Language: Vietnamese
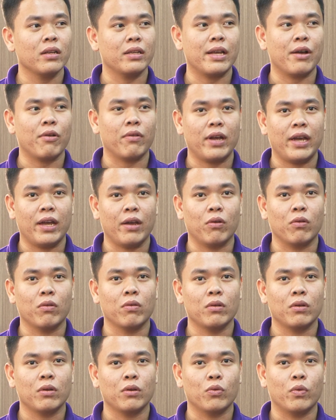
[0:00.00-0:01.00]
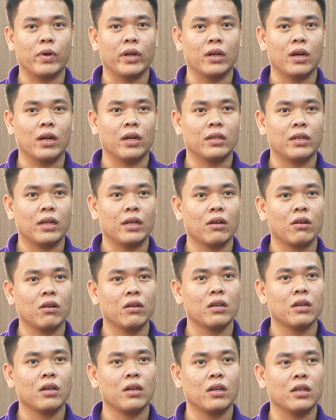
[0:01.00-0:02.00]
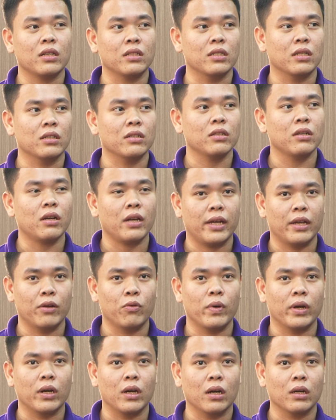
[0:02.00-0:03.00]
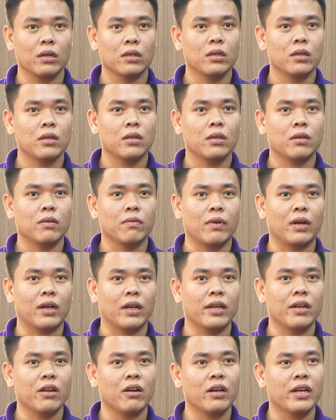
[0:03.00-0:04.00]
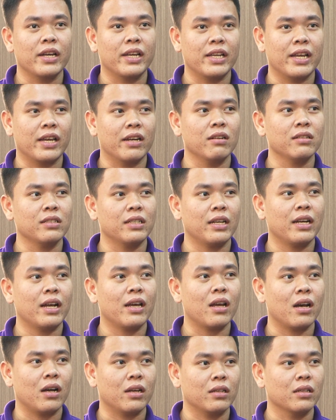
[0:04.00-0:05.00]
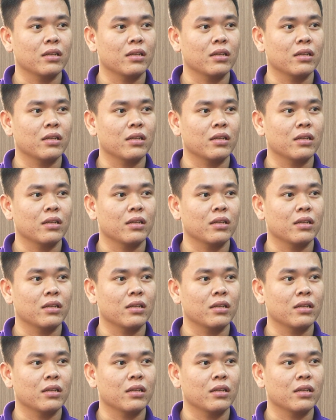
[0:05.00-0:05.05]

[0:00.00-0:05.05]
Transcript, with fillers: giàu nghèo quyền lực đã có sự xuất hiện quyền lực và khi đó thì nhà nước sẽ ra đời